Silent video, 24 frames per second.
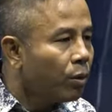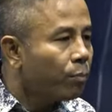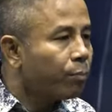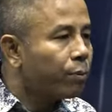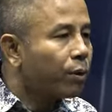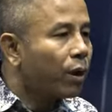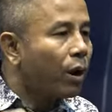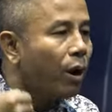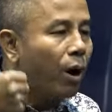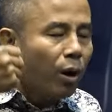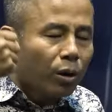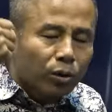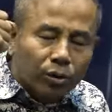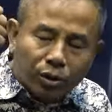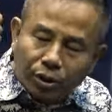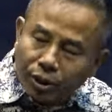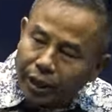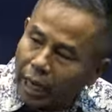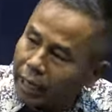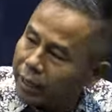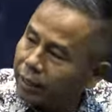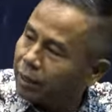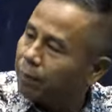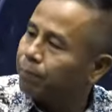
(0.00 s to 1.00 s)
prong
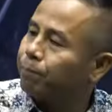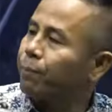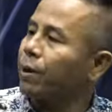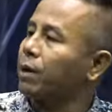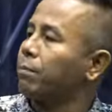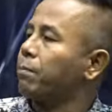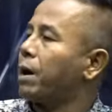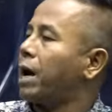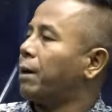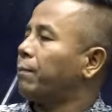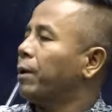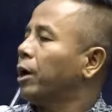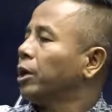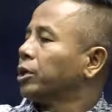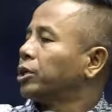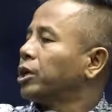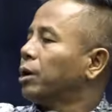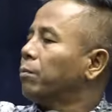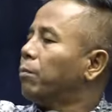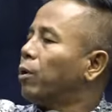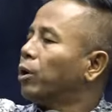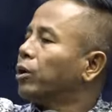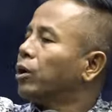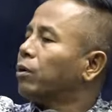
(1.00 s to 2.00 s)
tinh âm phơi bạp,
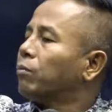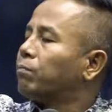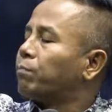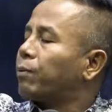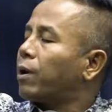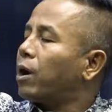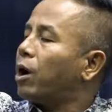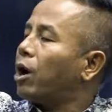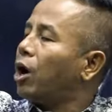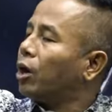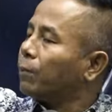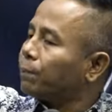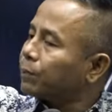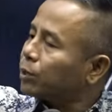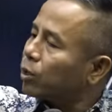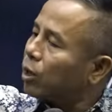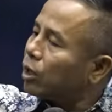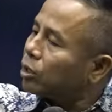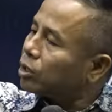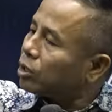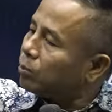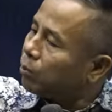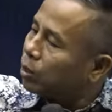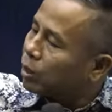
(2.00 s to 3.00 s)
chưa môi nâng prong
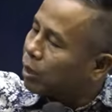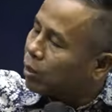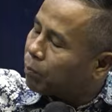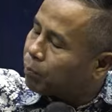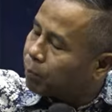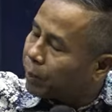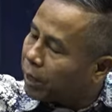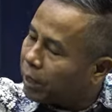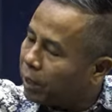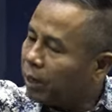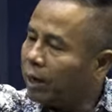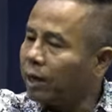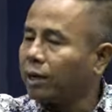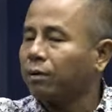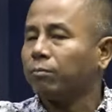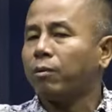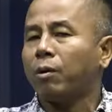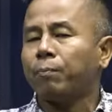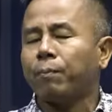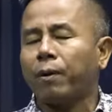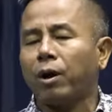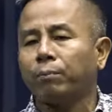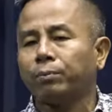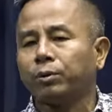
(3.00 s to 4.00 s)
to, chưa môi nâng pre là hết
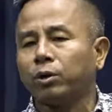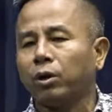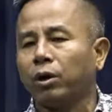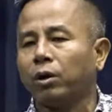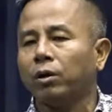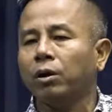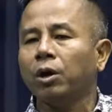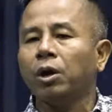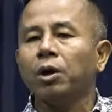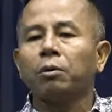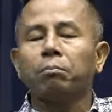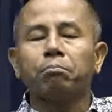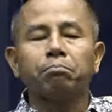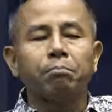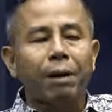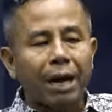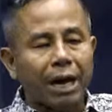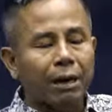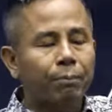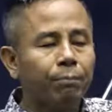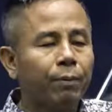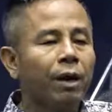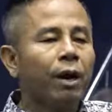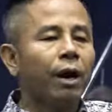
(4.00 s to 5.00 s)
là prong to,
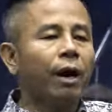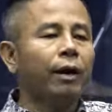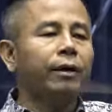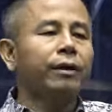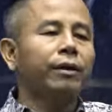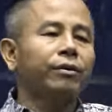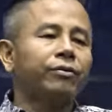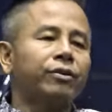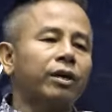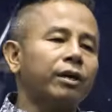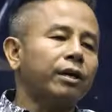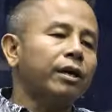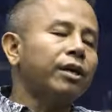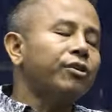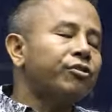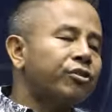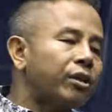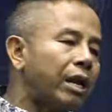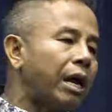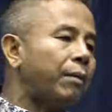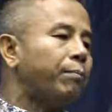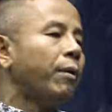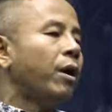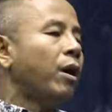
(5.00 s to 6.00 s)
bạp hay nâng xịt cái đây
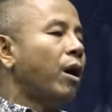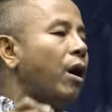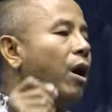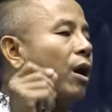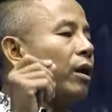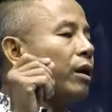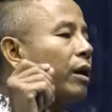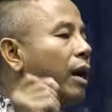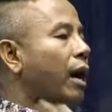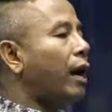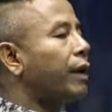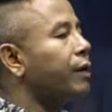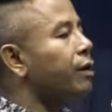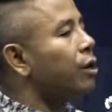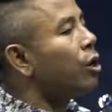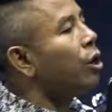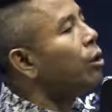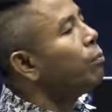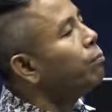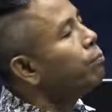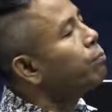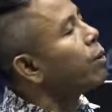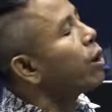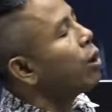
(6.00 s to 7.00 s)
sập, ở ai
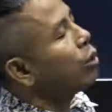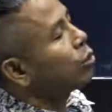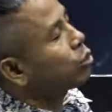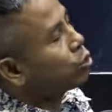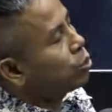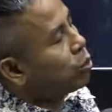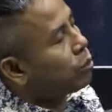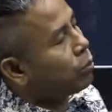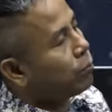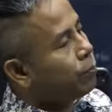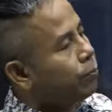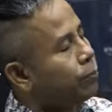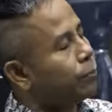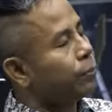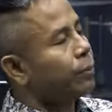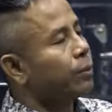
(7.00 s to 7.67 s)
không prong tục,